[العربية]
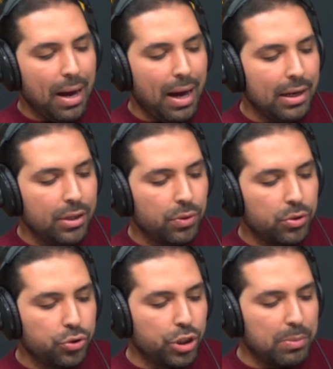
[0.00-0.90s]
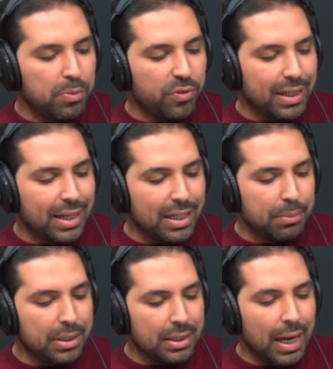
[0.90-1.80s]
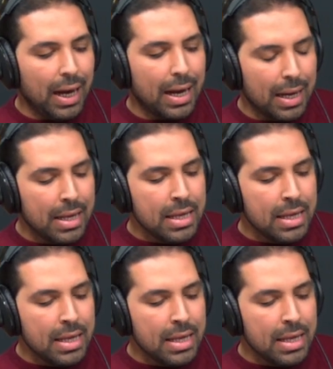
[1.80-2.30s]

محلات وتجار بمفترقة بن دحة